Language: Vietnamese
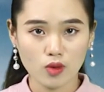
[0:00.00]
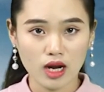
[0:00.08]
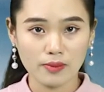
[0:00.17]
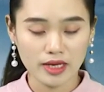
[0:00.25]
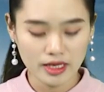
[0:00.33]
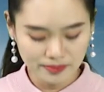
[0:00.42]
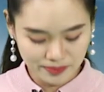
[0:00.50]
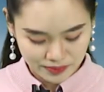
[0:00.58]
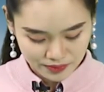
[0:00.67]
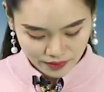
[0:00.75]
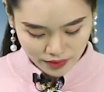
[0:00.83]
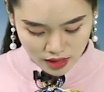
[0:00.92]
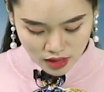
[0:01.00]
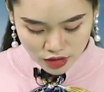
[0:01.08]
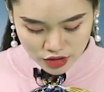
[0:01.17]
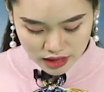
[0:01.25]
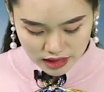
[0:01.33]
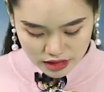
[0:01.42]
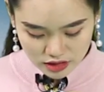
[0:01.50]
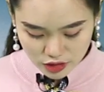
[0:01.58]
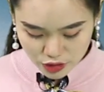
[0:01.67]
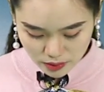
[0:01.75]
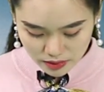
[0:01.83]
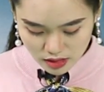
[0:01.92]
đô la Mỹ. Trên thị trường
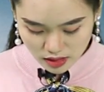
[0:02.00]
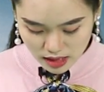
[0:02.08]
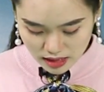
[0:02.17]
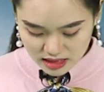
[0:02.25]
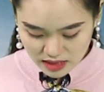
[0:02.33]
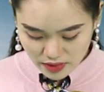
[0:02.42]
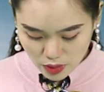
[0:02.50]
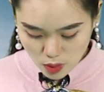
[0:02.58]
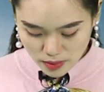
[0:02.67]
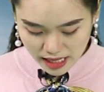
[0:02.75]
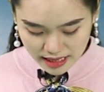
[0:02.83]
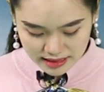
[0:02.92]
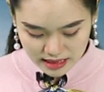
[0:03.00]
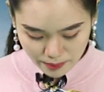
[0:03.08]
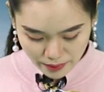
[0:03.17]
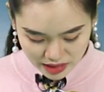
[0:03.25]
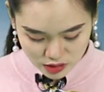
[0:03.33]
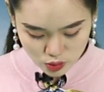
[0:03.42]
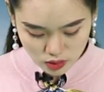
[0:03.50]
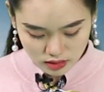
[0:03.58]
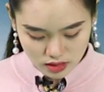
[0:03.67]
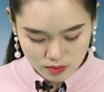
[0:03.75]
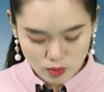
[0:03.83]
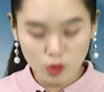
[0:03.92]
trong nước, giá vàng hôm nay giảm mạnh xuống
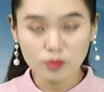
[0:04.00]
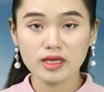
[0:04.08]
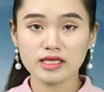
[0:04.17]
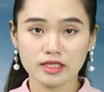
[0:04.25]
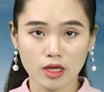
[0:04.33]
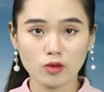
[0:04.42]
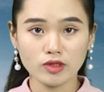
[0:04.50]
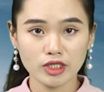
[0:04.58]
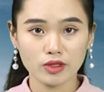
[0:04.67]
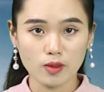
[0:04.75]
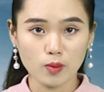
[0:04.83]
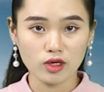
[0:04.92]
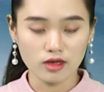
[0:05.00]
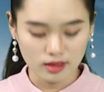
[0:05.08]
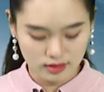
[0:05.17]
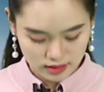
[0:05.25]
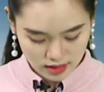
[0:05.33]
ngưỡng 46 triệu đồng một lượng.